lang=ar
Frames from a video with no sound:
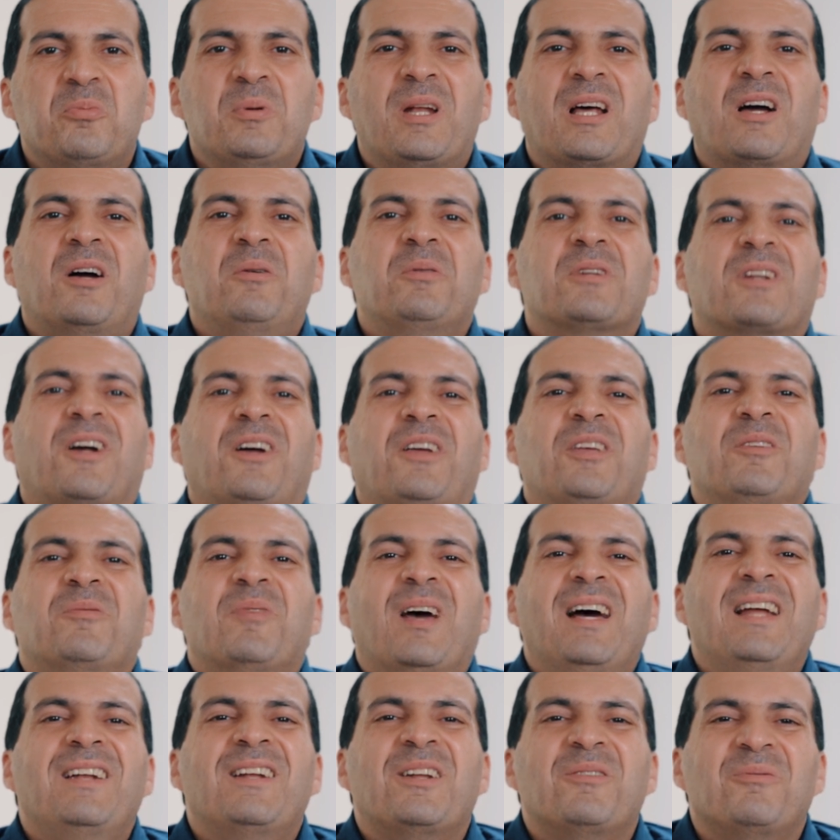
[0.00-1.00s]
بسم الله الرحمن الرحيم
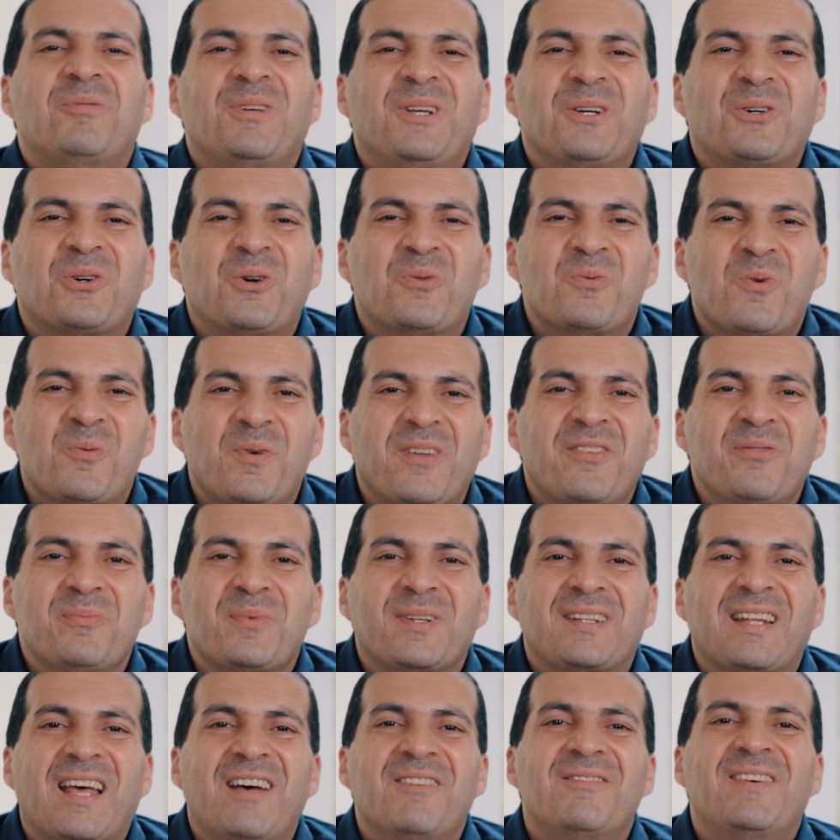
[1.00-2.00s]
اهلا بيكم
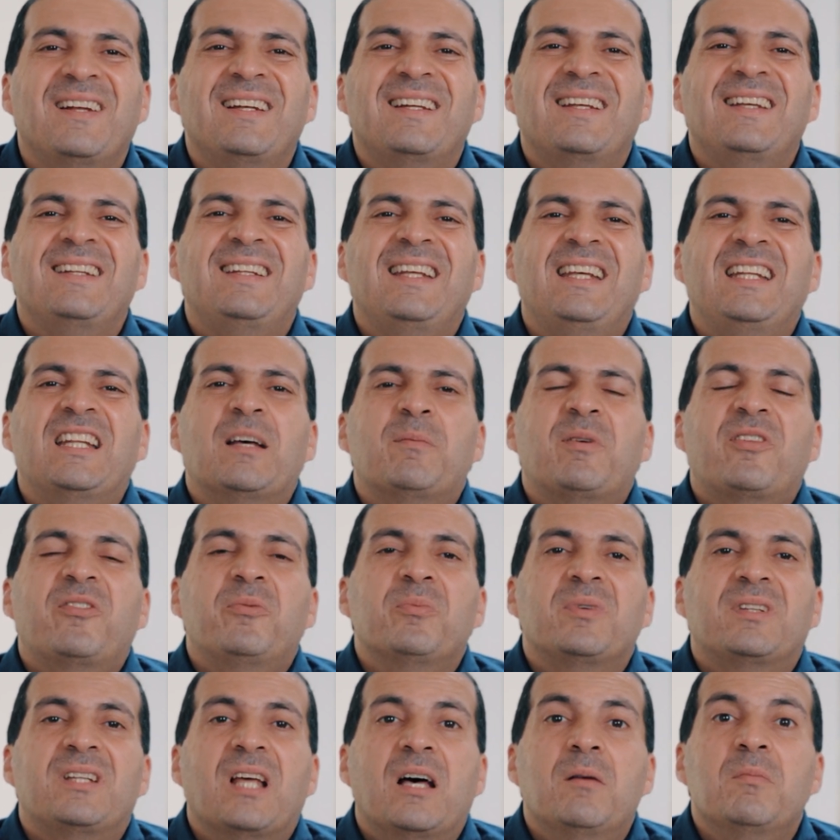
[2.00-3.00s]
وبسمه امل جديده
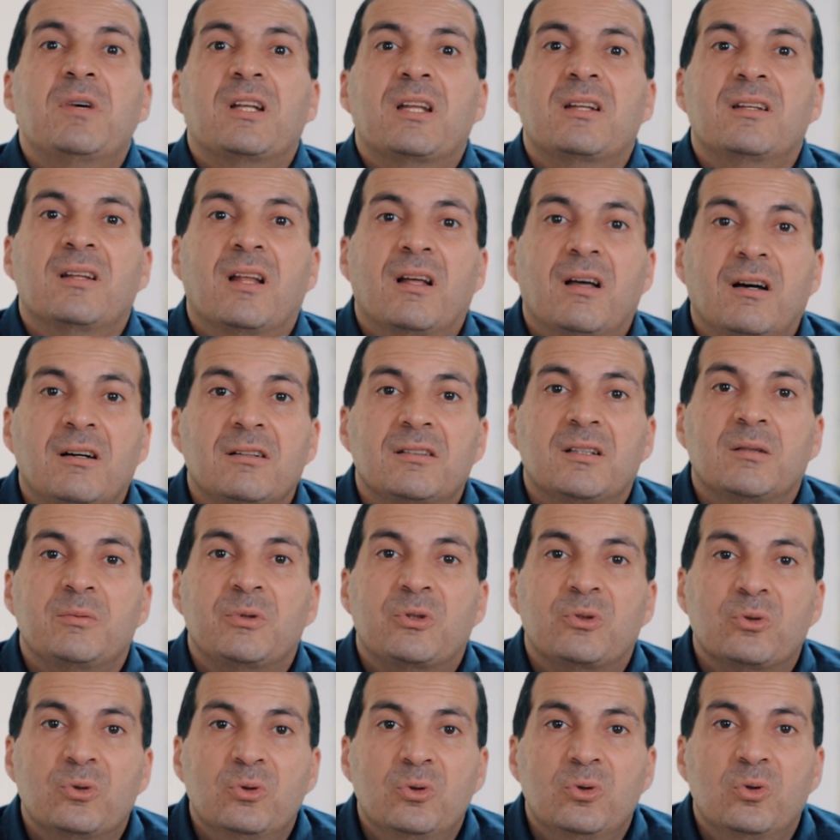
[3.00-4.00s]
بسمه امل النهارده
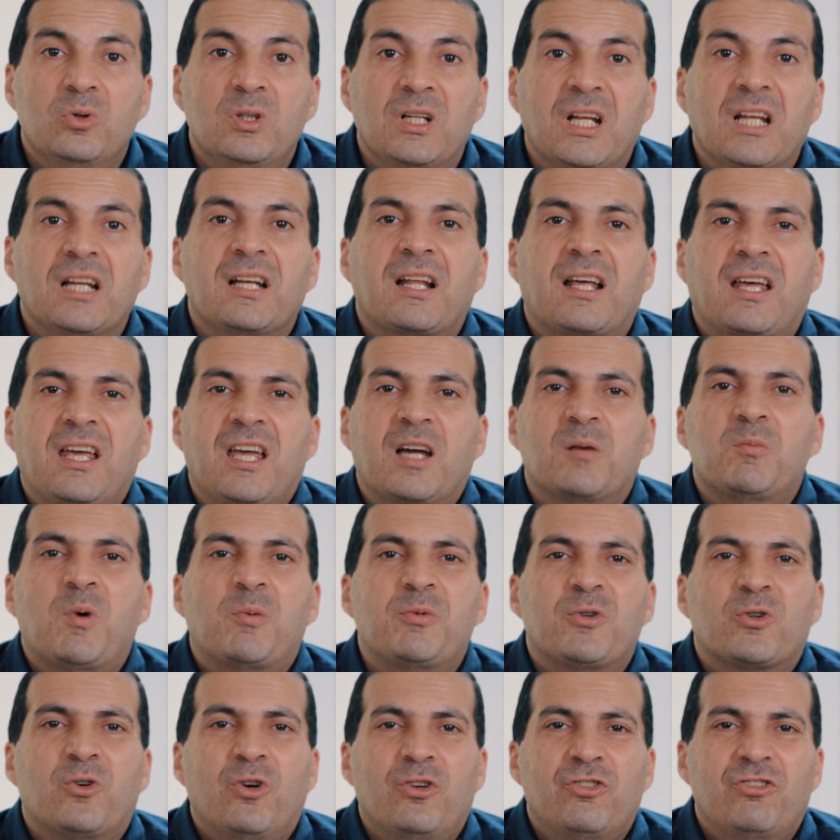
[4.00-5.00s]
بتقول الخير ما
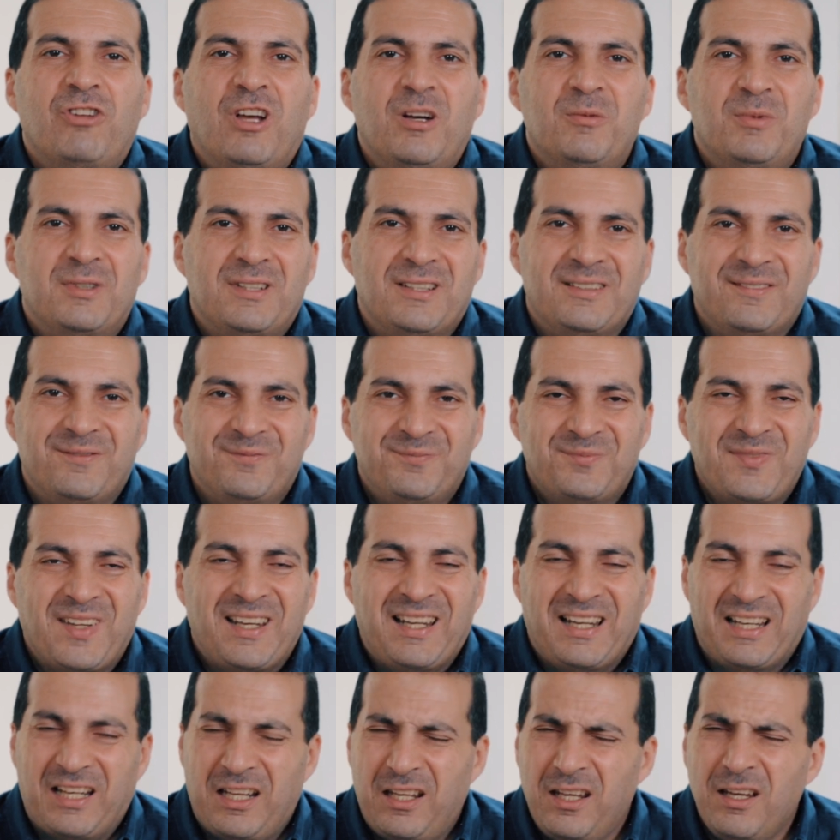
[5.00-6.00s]
بيروحش ابدا
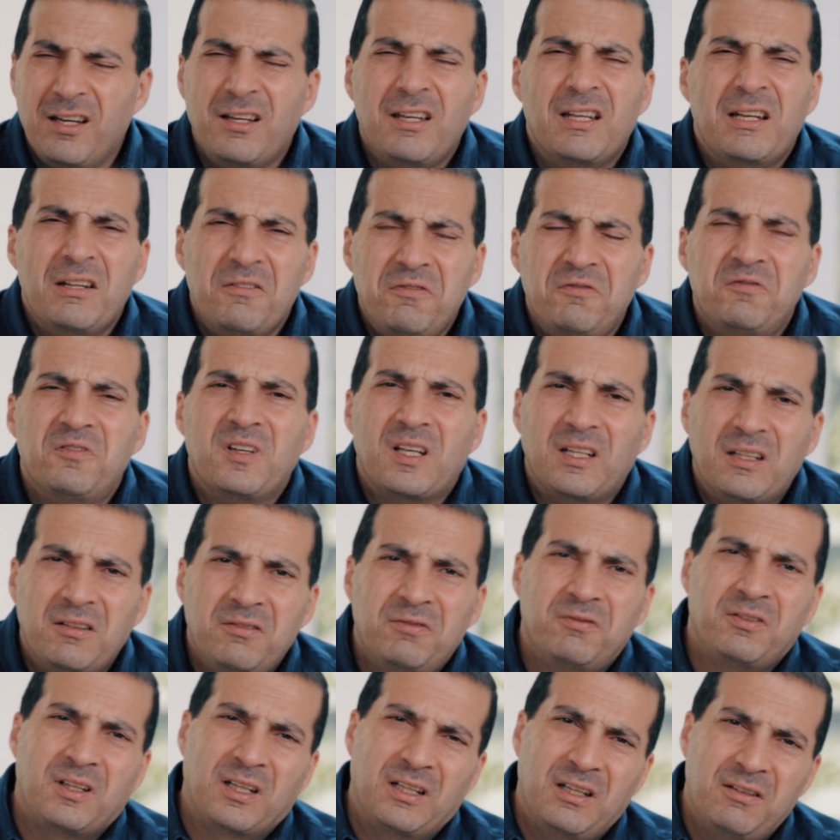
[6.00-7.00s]
الخير يلف
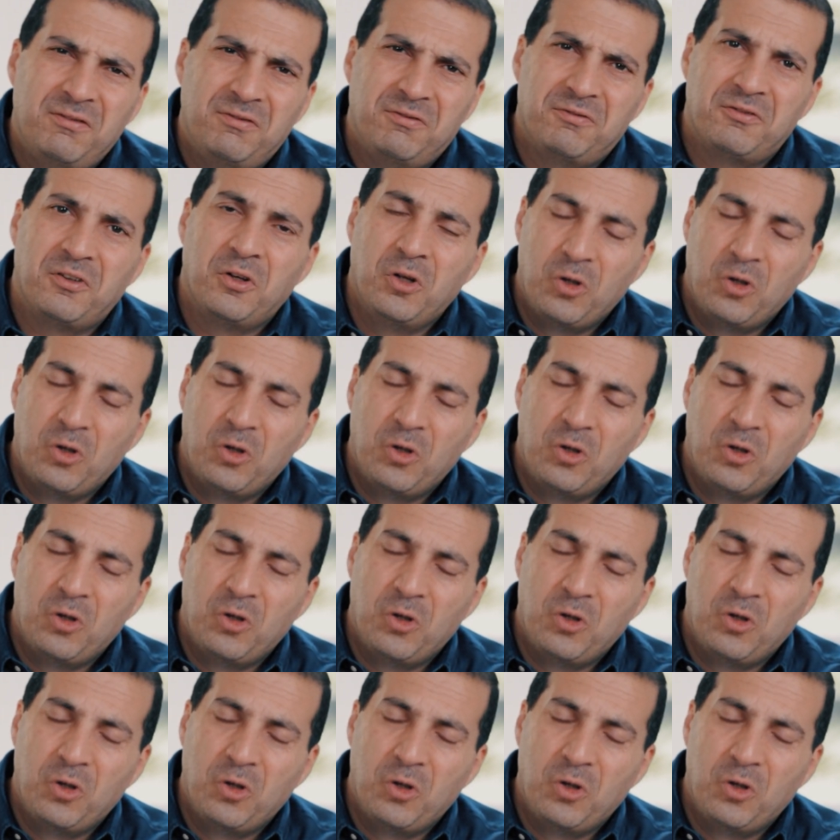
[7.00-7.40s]
يلف يلف